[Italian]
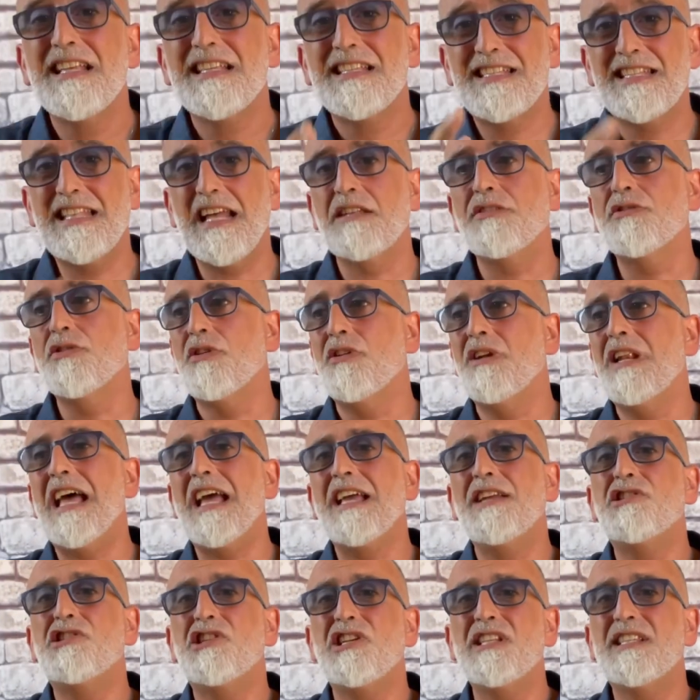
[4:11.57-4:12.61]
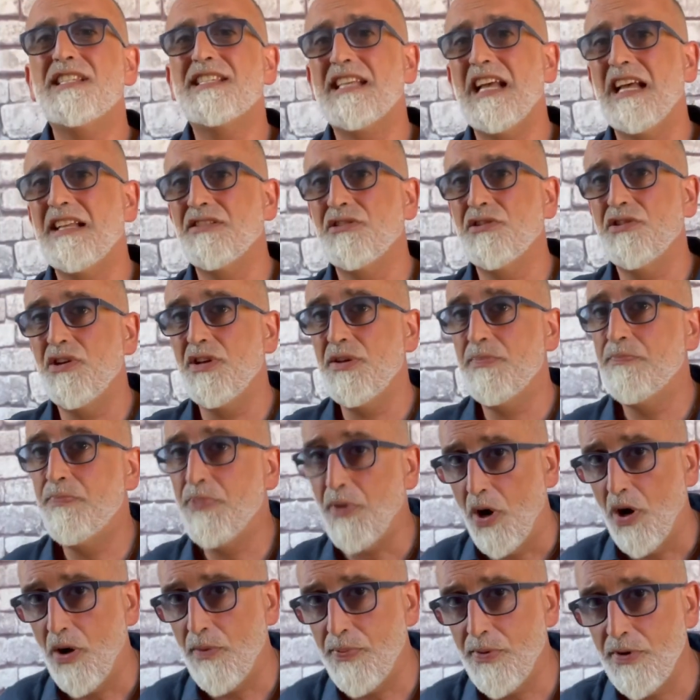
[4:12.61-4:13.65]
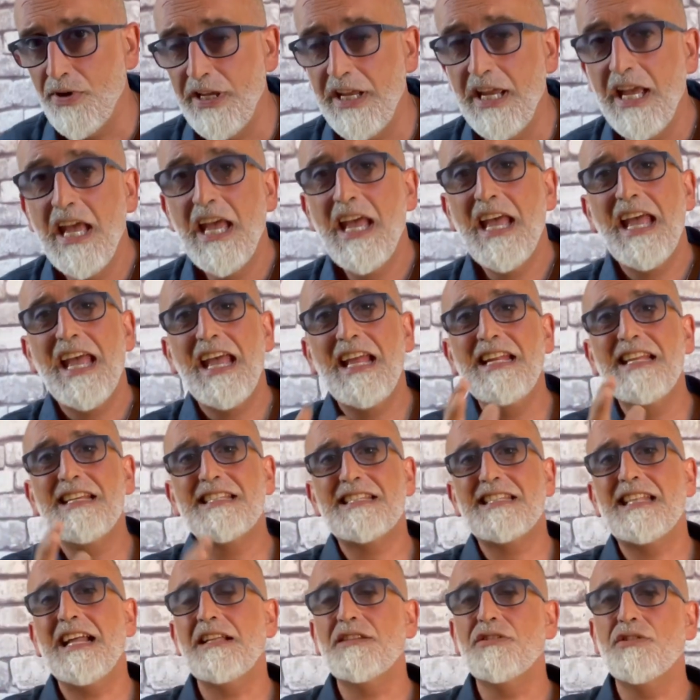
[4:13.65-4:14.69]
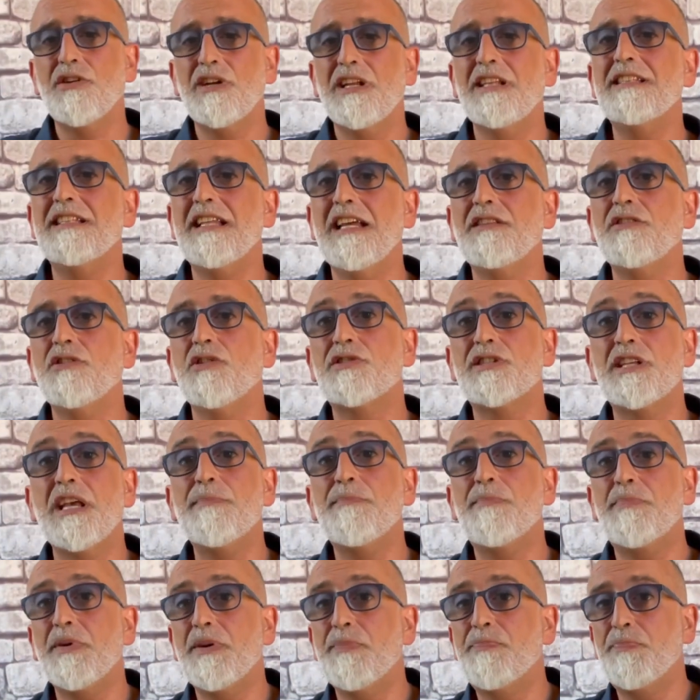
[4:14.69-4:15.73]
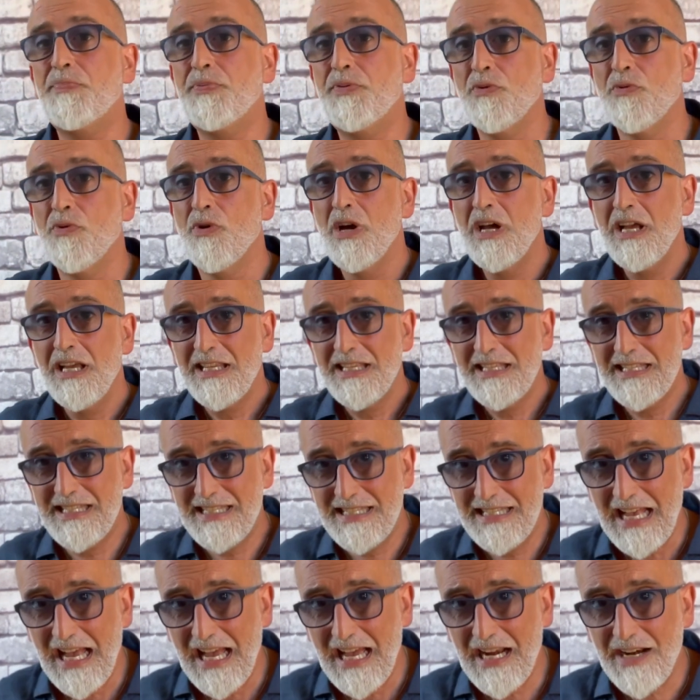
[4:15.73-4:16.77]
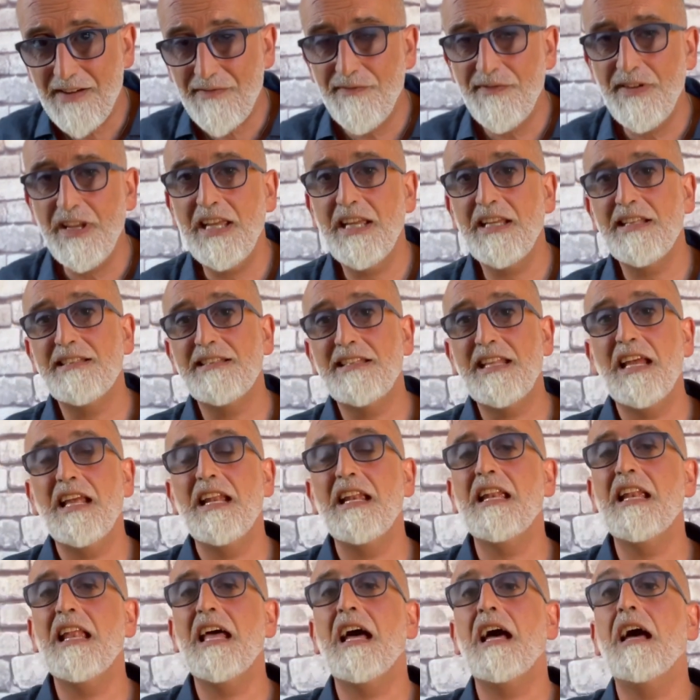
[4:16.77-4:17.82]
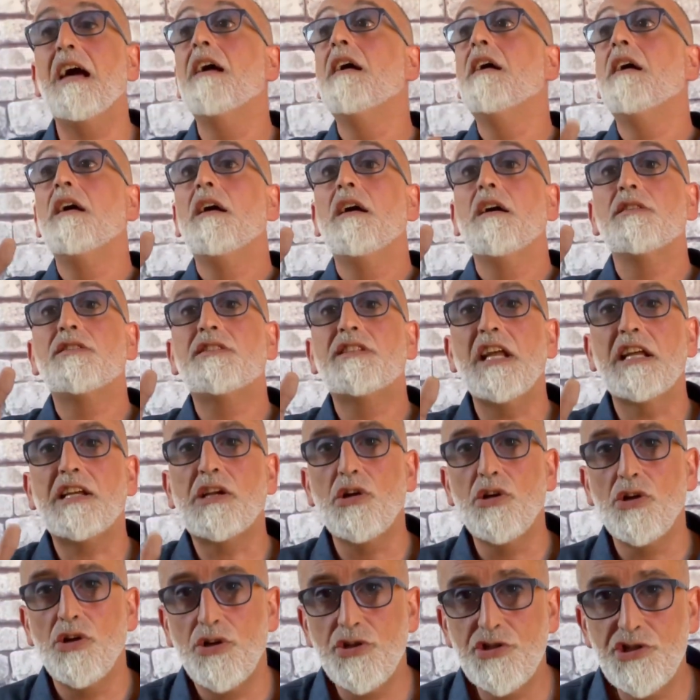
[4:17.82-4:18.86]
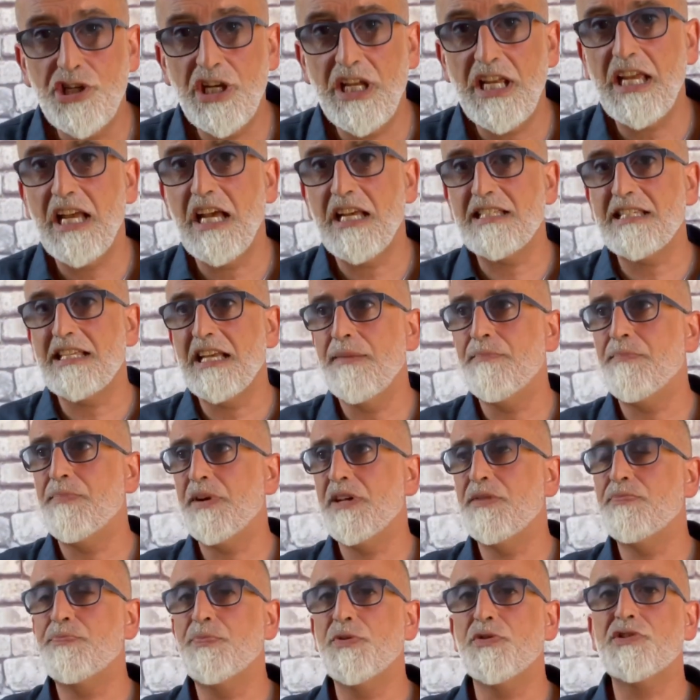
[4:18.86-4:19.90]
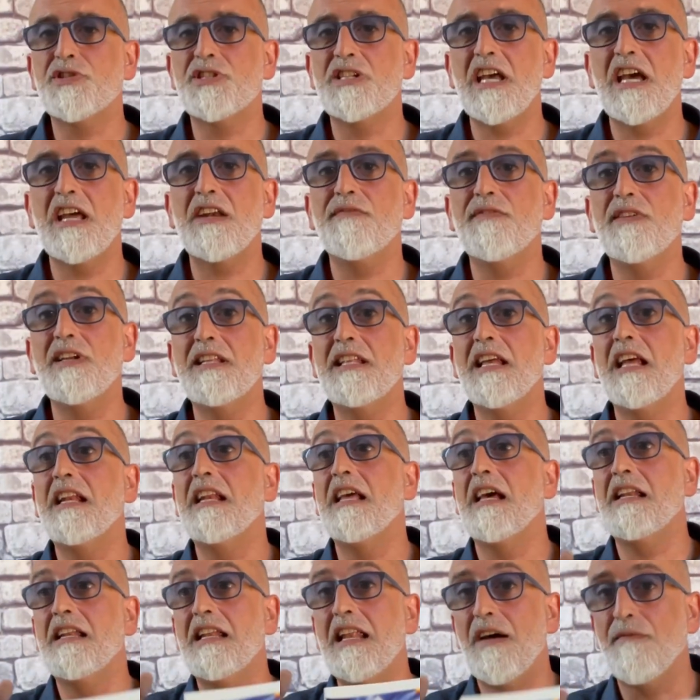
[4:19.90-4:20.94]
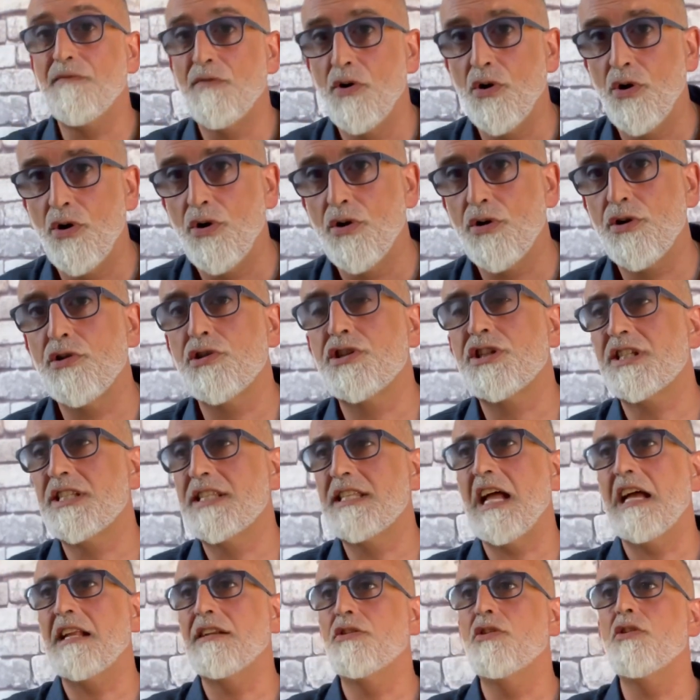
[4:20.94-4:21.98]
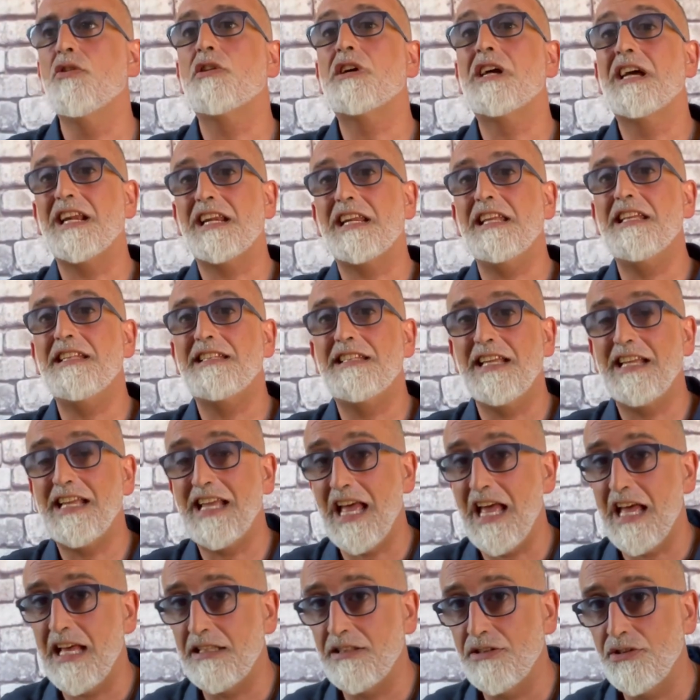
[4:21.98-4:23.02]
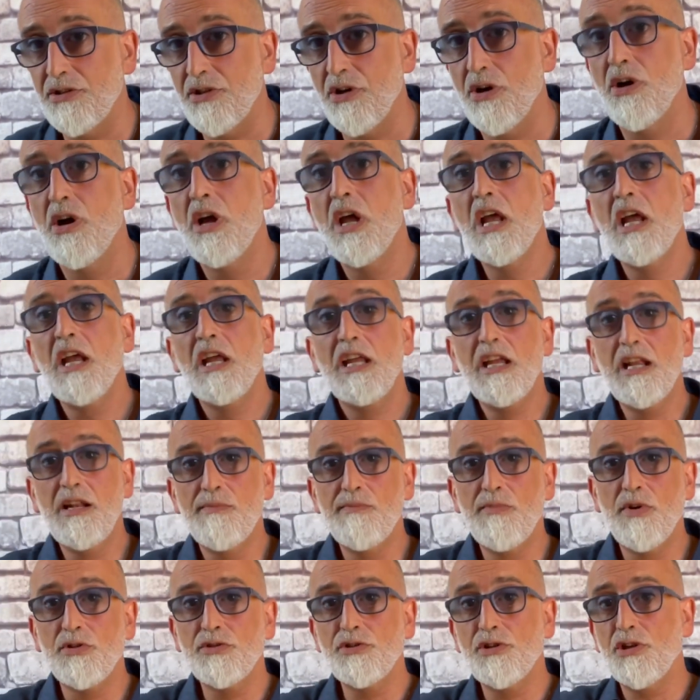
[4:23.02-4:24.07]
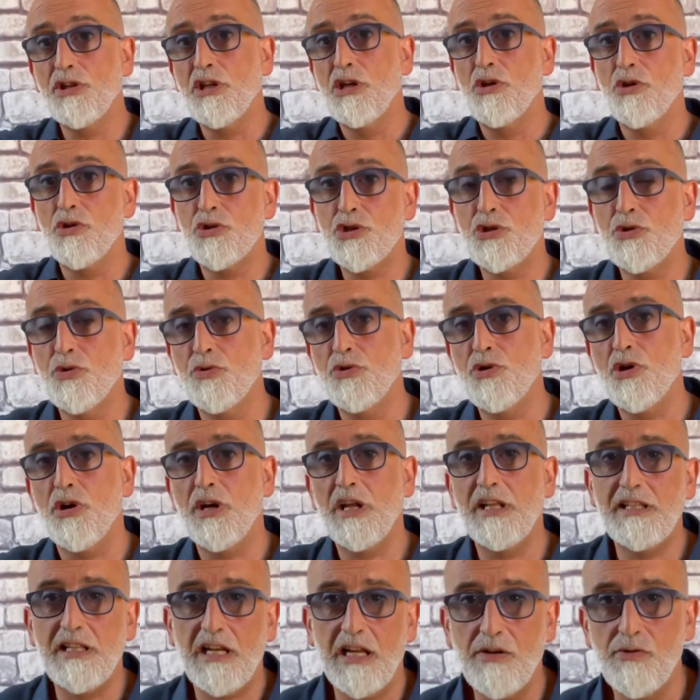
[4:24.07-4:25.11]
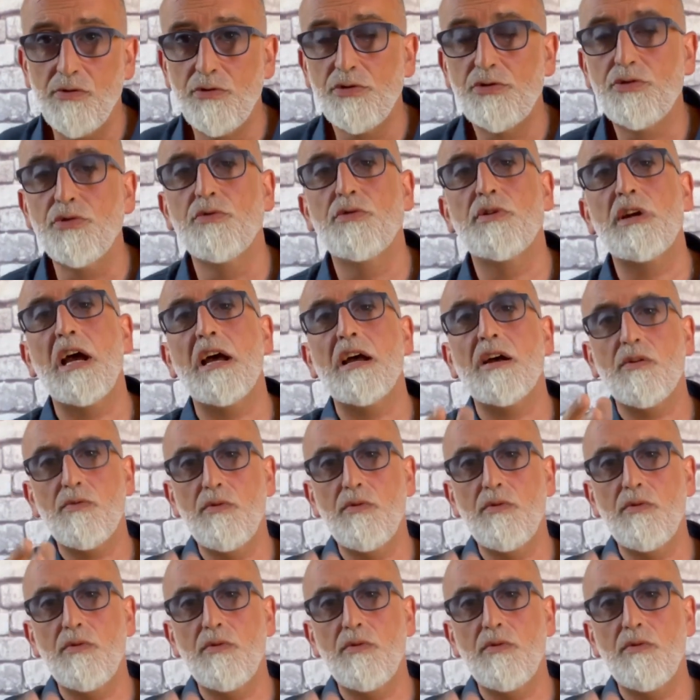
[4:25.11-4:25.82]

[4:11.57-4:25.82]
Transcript: Stanno laicizzando i popoli e li stanno rendendo sempre più servi della tecnologia, sempre più servi del lavoro, stanno criticando il mondo dello studio e della cultura?